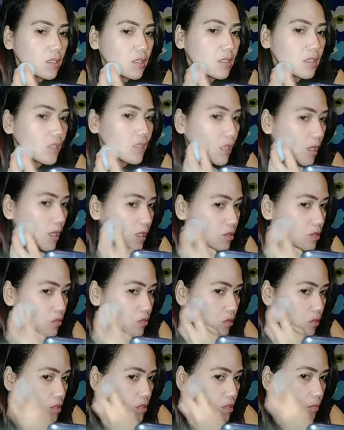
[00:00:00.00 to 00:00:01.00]
Kinakain
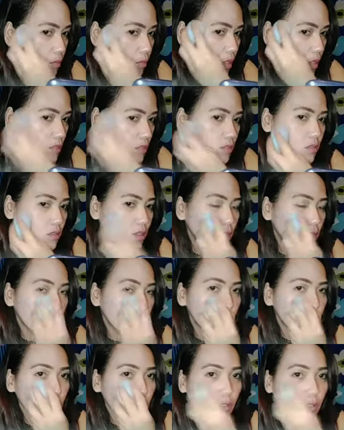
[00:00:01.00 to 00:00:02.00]
ng sponge.
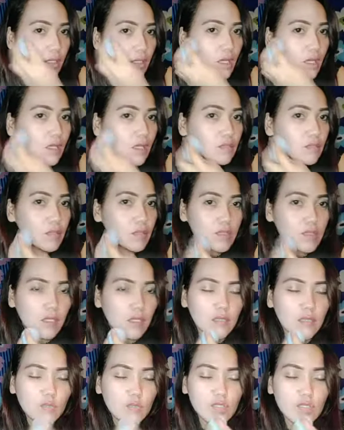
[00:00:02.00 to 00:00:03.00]
So, kailangan
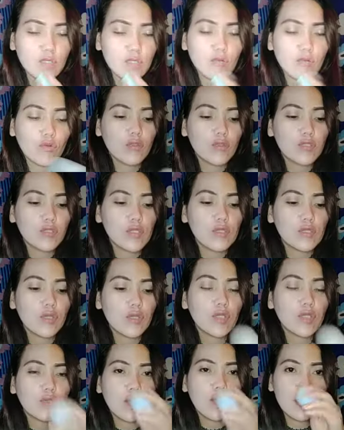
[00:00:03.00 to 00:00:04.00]
basain mo siya ng konti. So,
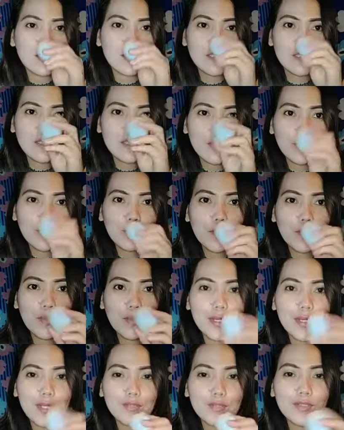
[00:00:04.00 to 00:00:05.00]
ito guys, hindi ko pa
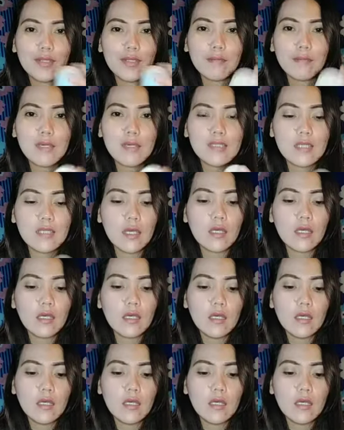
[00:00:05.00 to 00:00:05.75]
pala ito nabasa.